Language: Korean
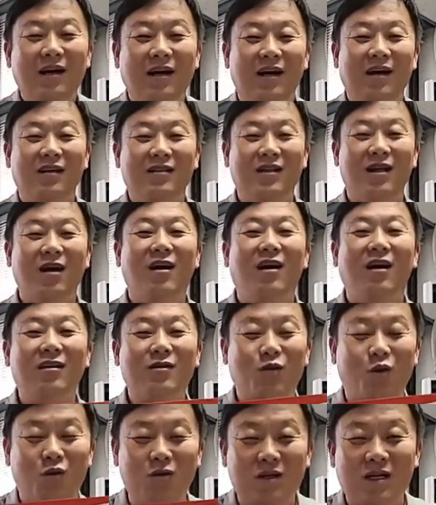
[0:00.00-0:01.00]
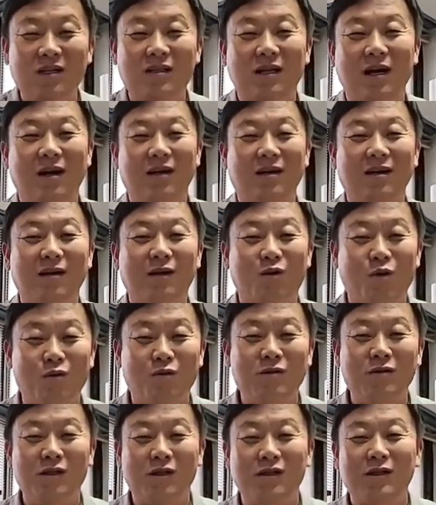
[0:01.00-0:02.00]
네, 어, 더 통 큰 단결, 통
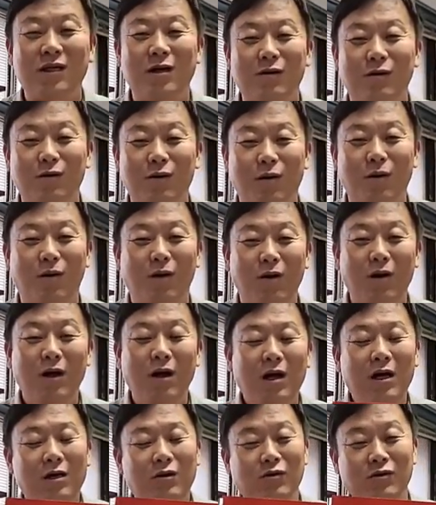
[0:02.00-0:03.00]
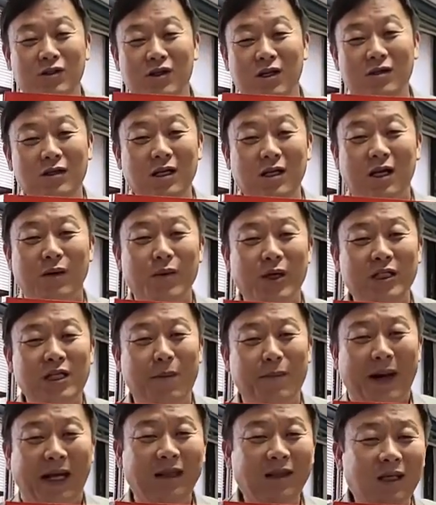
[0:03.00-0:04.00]
큰 투쟁으로 윤석열, 김건희
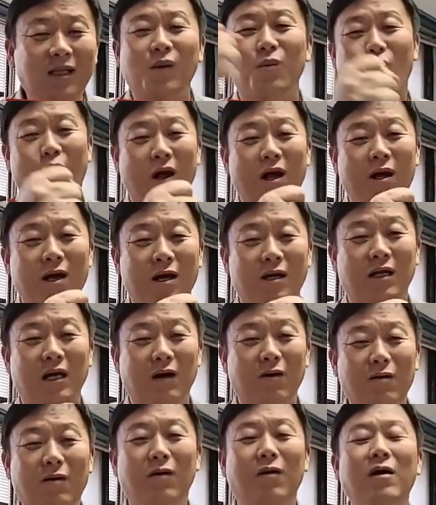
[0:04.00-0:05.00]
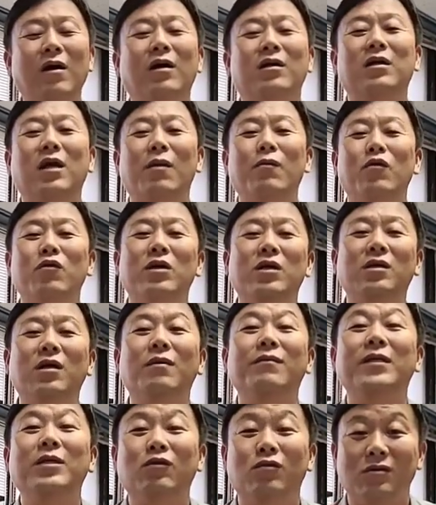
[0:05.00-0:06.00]
반드시 몰아내야 되고요. 그다음에 네. 우리
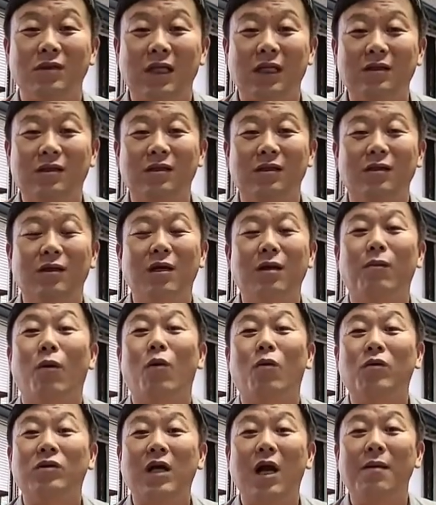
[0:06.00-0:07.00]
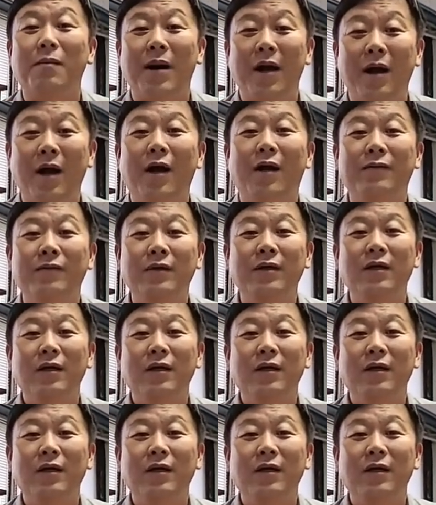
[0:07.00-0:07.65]
서민 중산층들이 먹고 살 만한